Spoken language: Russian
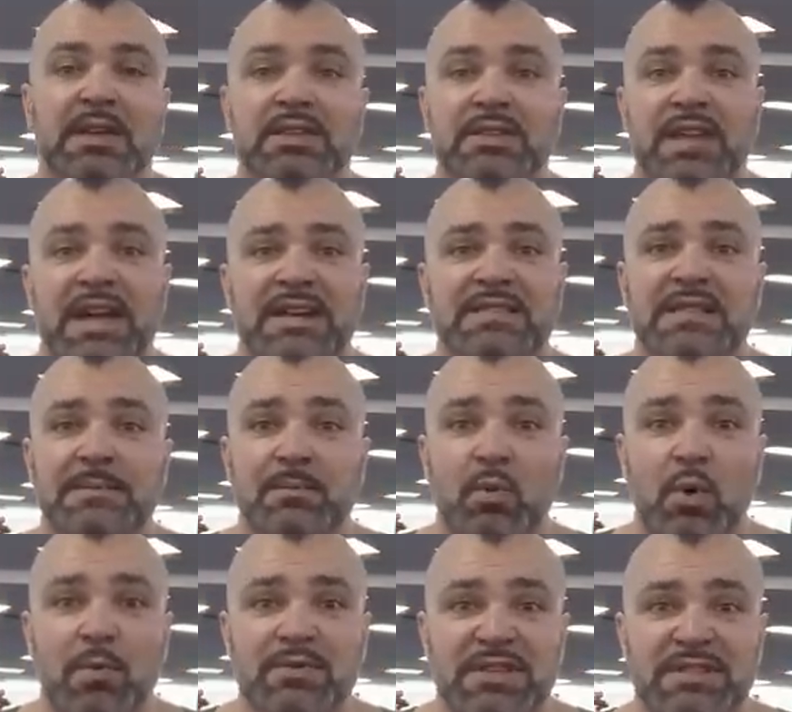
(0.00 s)
Итак,
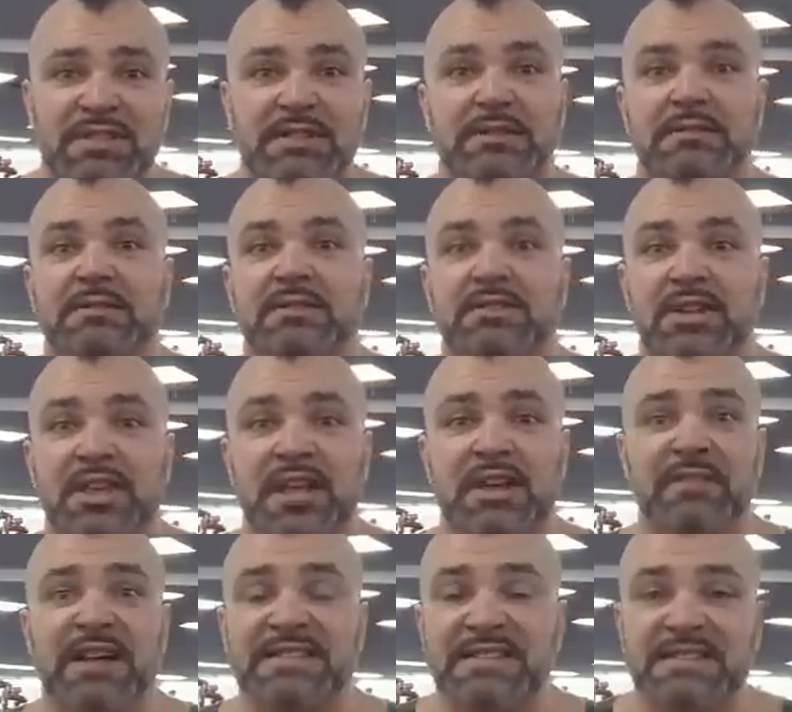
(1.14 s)
запомните,
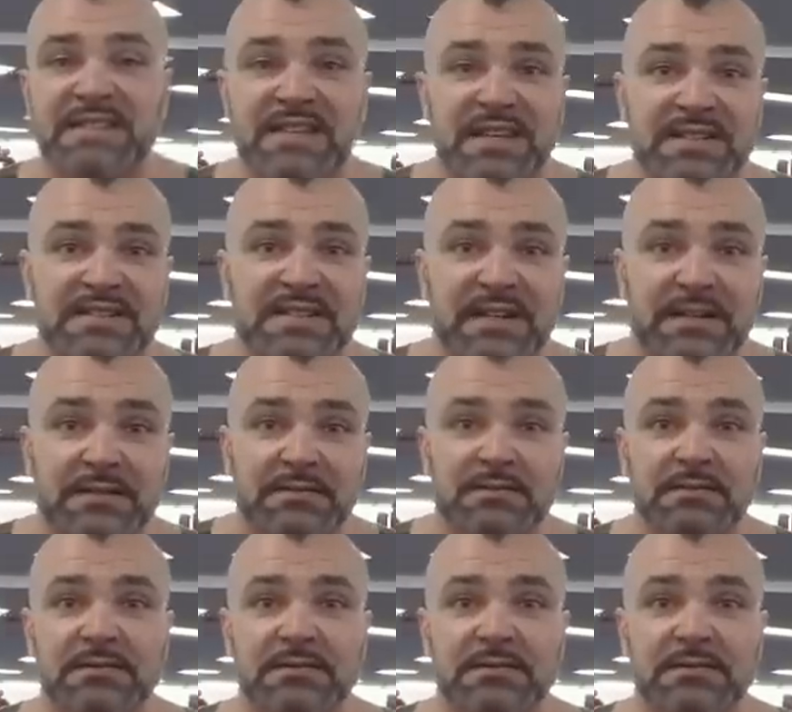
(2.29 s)
тренировать сердце